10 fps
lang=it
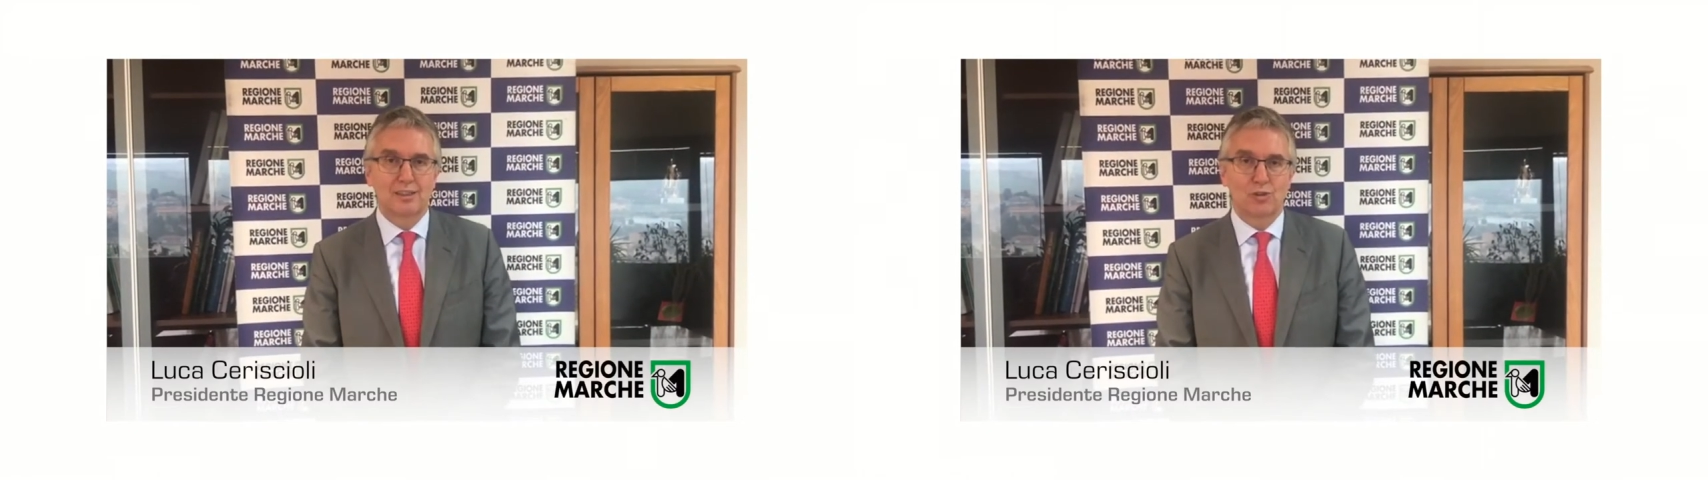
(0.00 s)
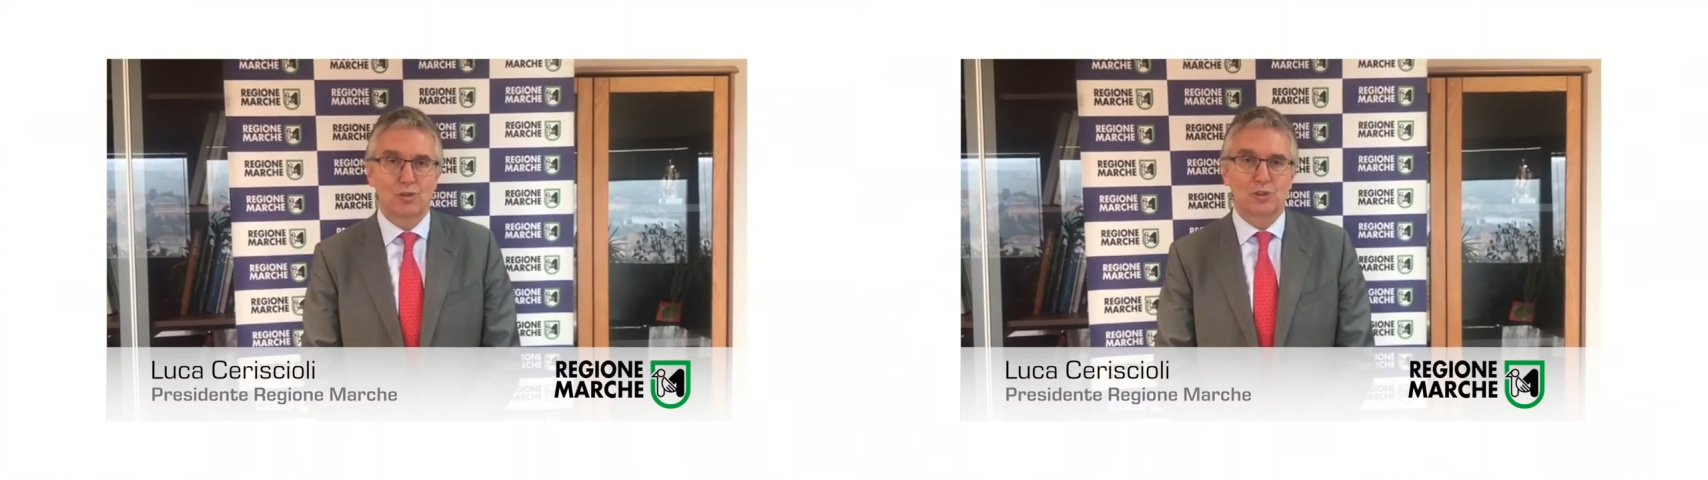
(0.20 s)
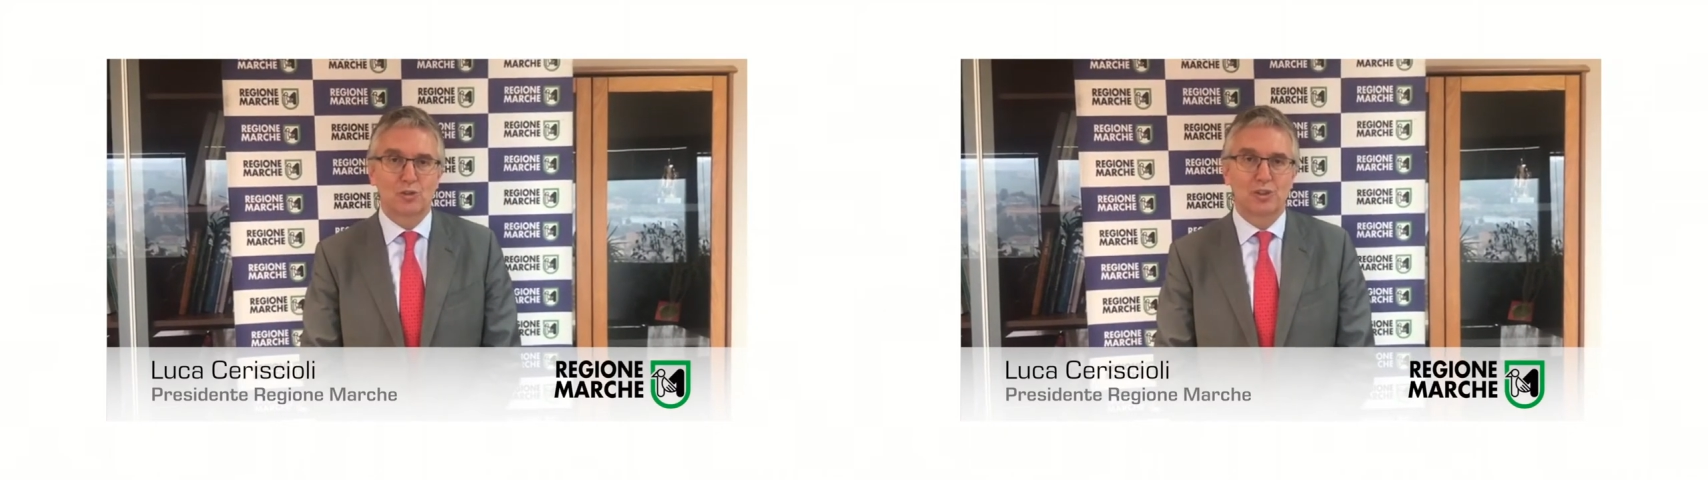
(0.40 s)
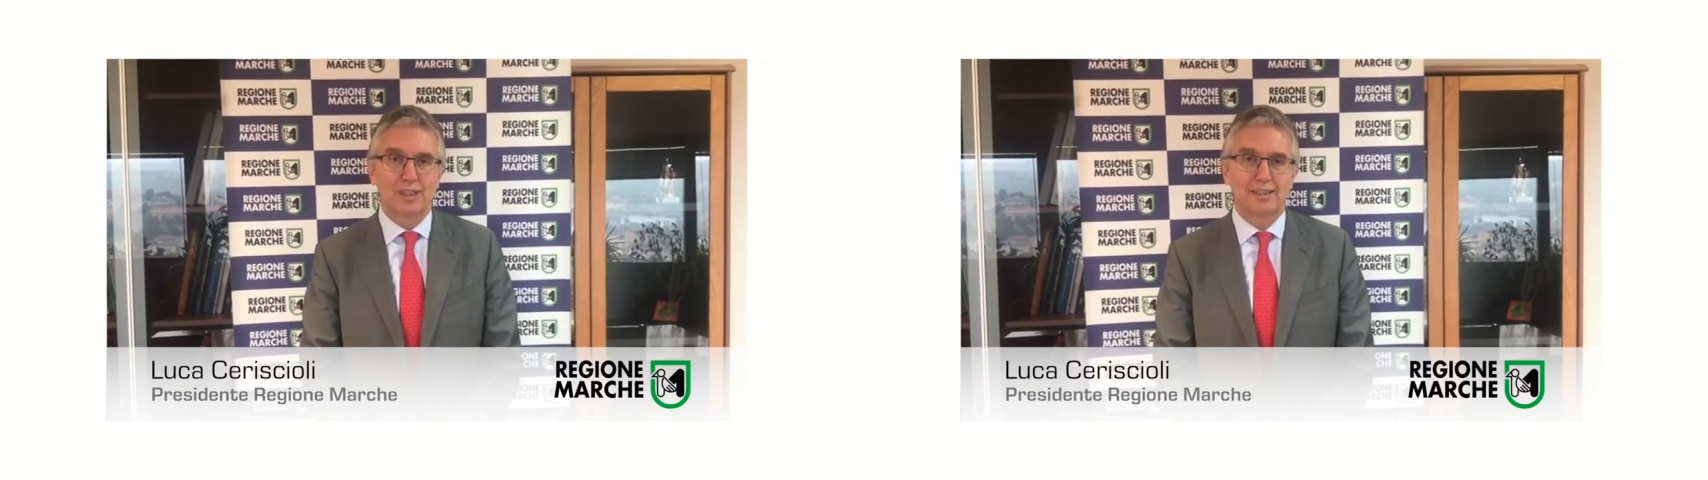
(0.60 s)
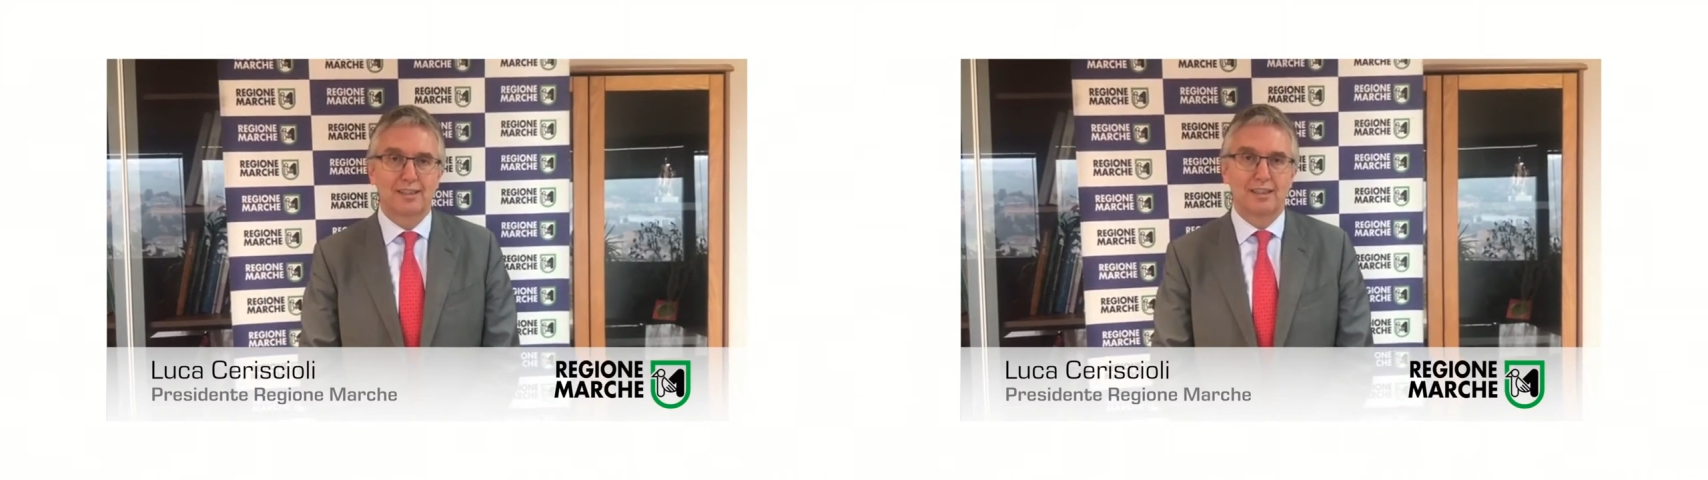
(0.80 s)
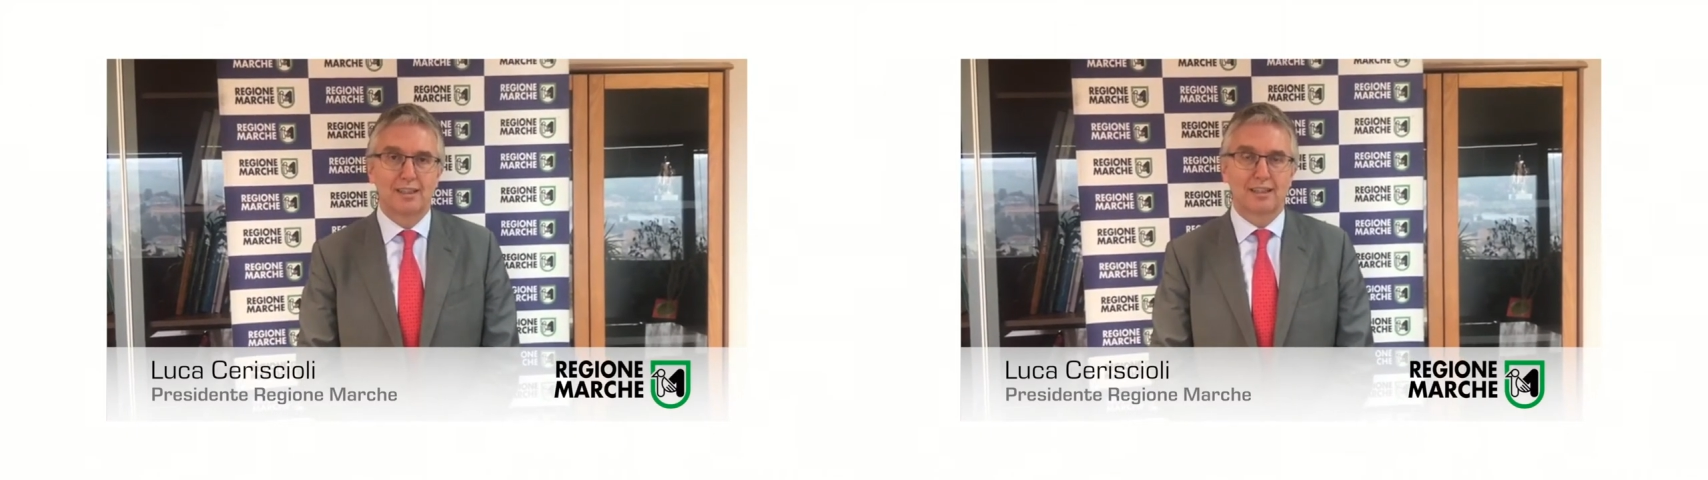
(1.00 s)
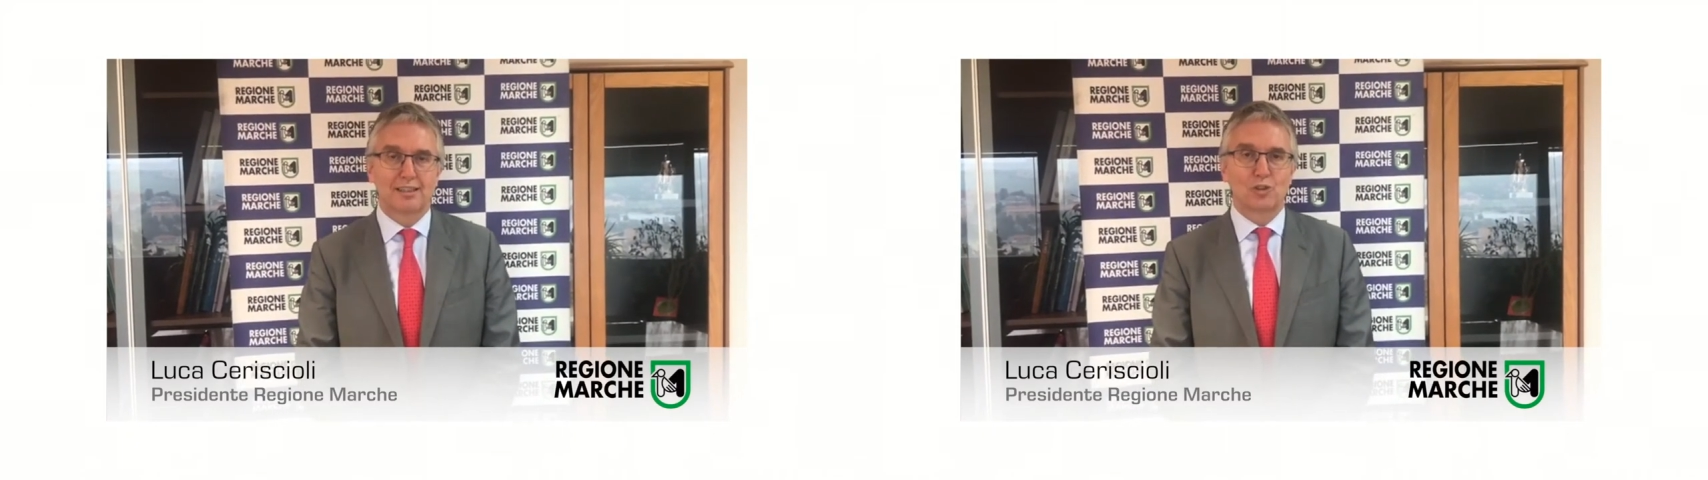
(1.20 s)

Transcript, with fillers: sono i soggetti che si